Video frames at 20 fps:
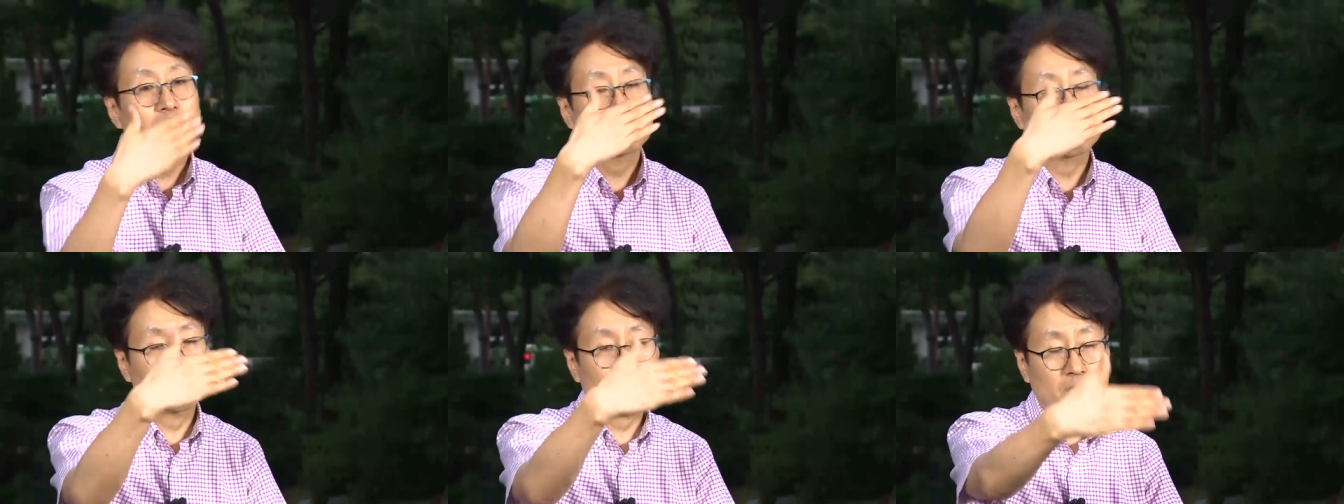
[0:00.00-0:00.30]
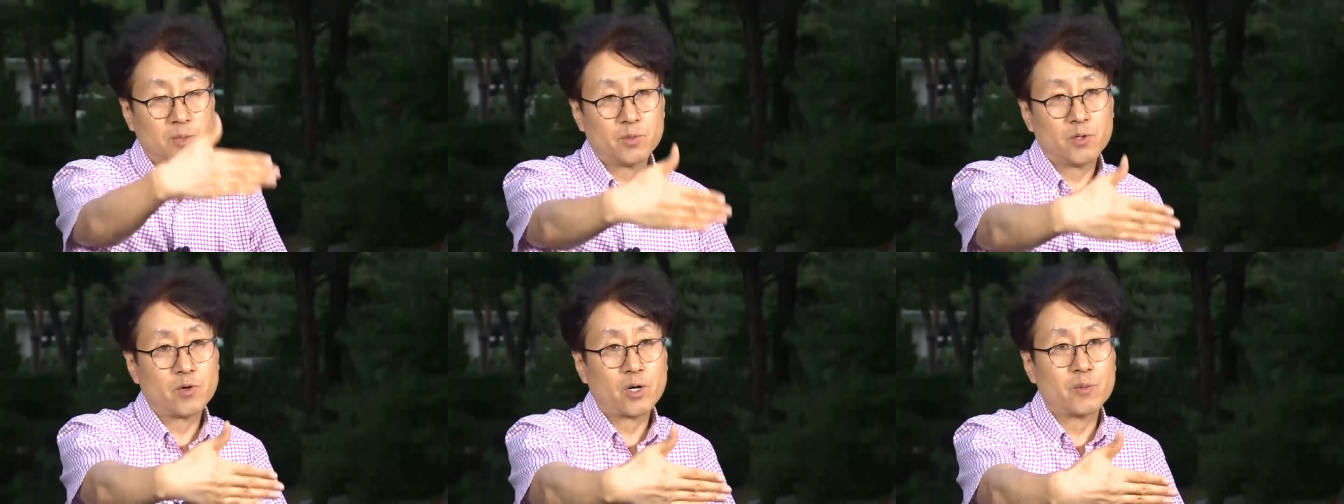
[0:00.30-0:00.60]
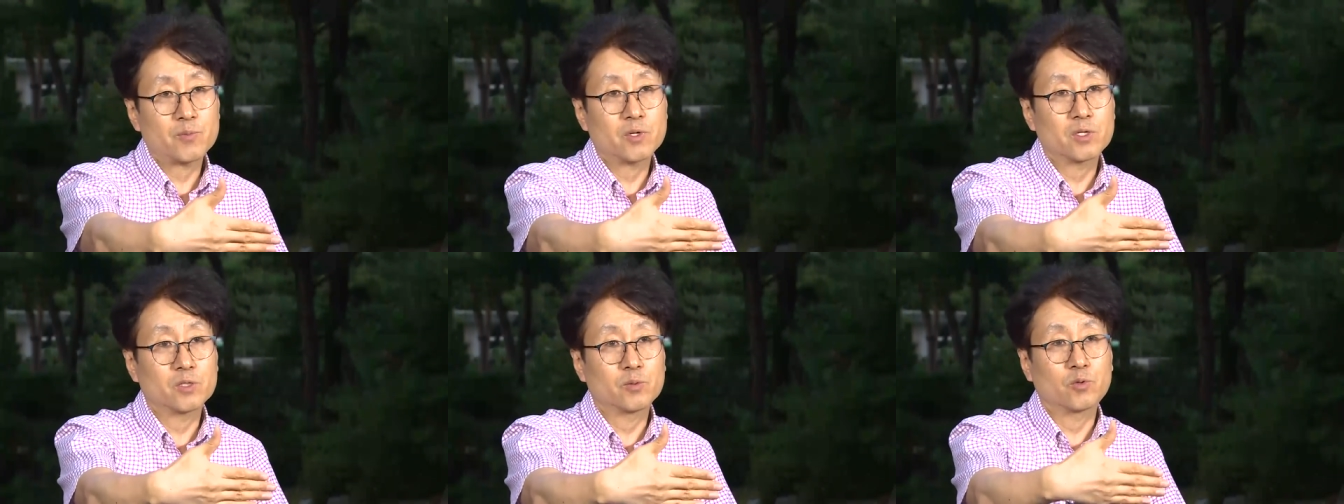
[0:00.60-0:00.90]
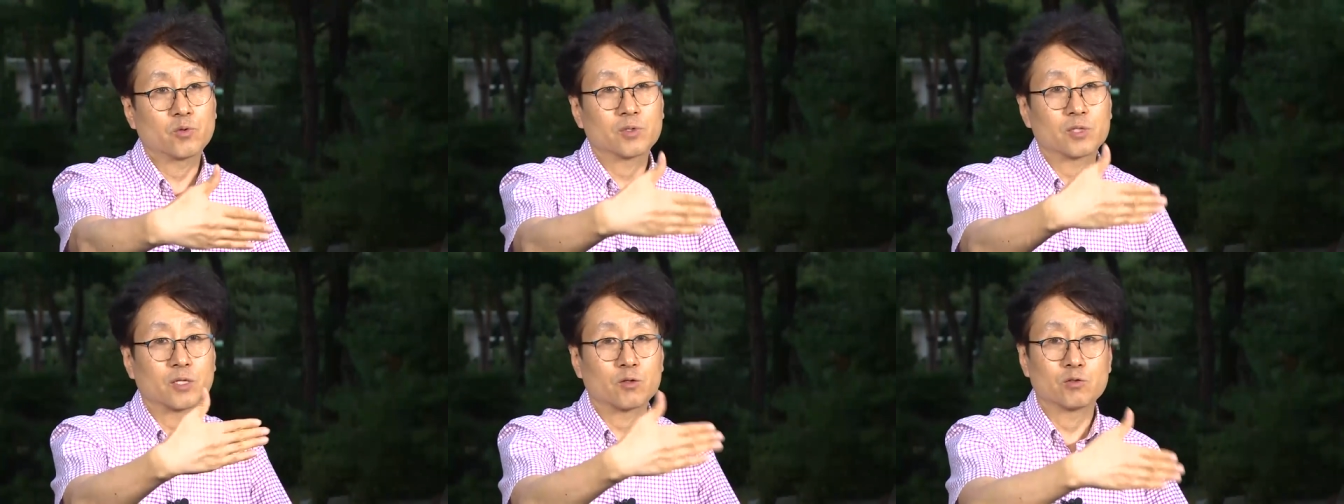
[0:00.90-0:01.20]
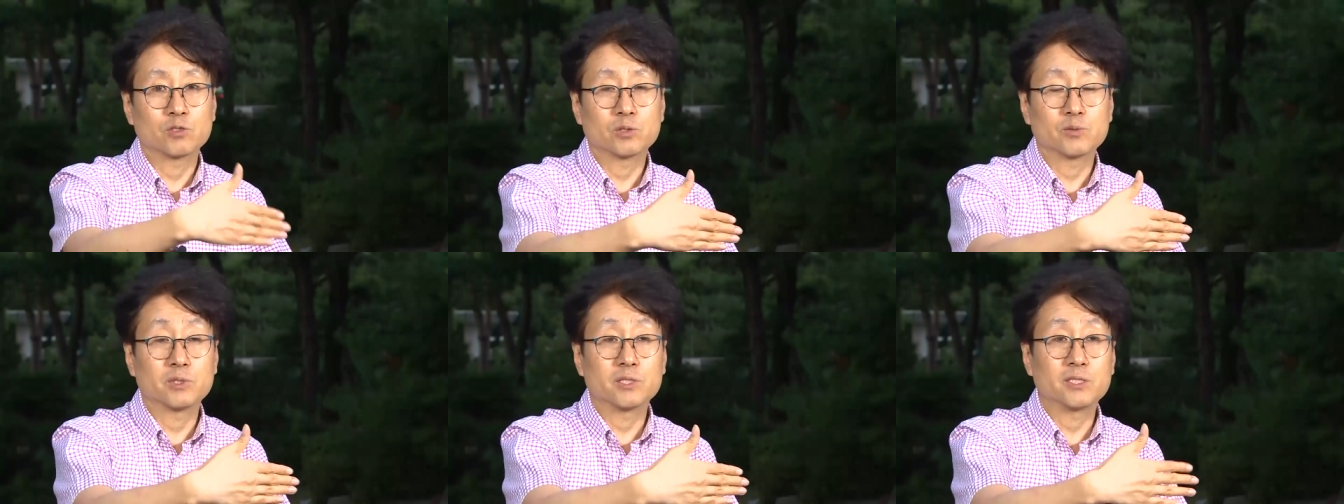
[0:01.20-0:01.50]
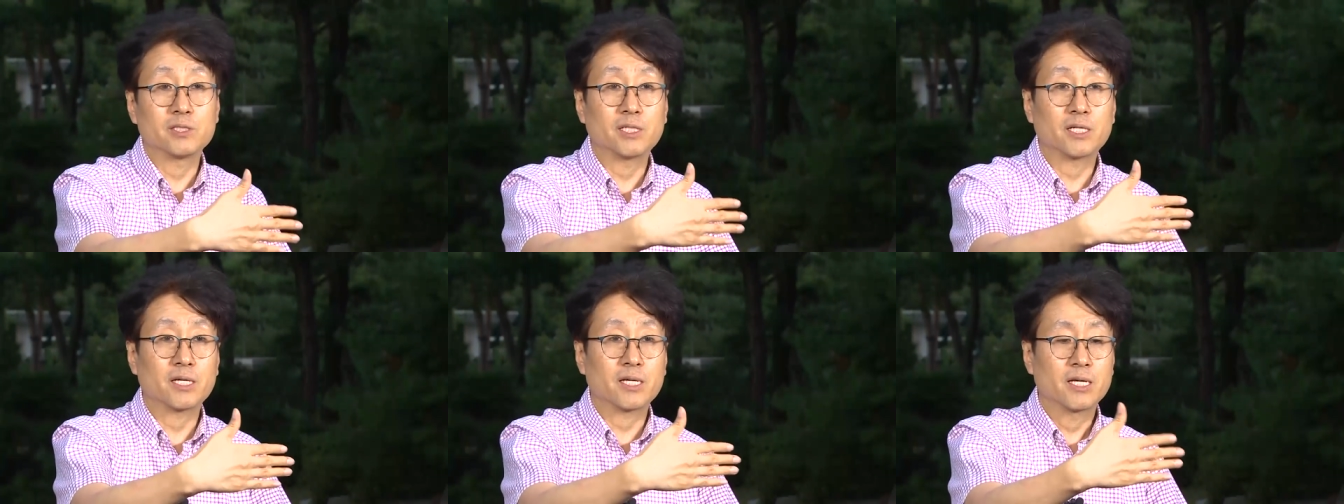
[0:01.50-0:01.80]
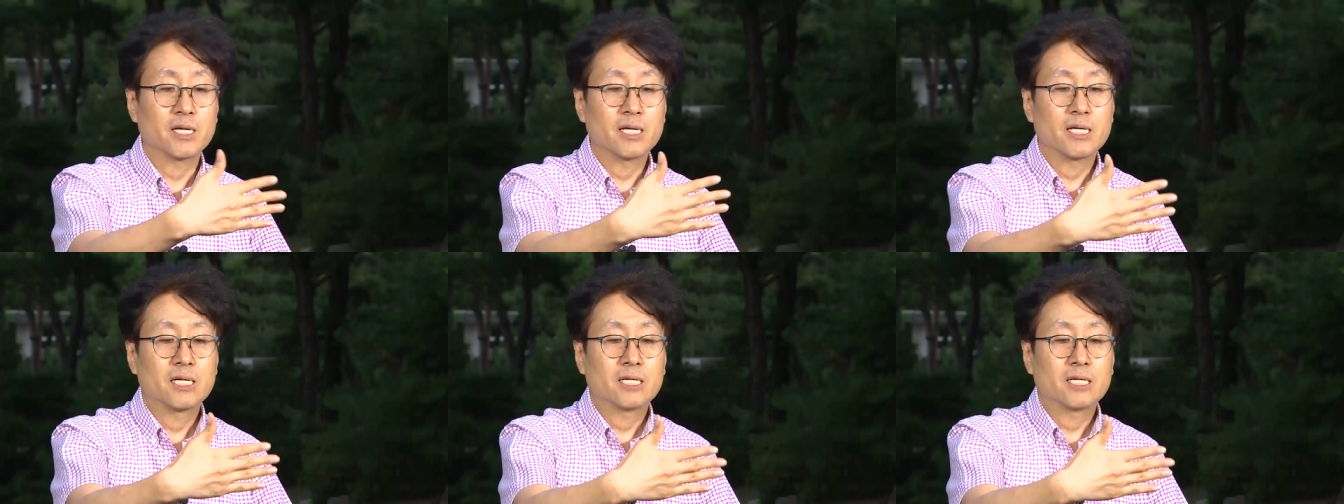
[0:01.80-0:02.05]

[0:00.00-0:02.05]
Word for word: 또 TV 화면을 보거나 요즘은 이제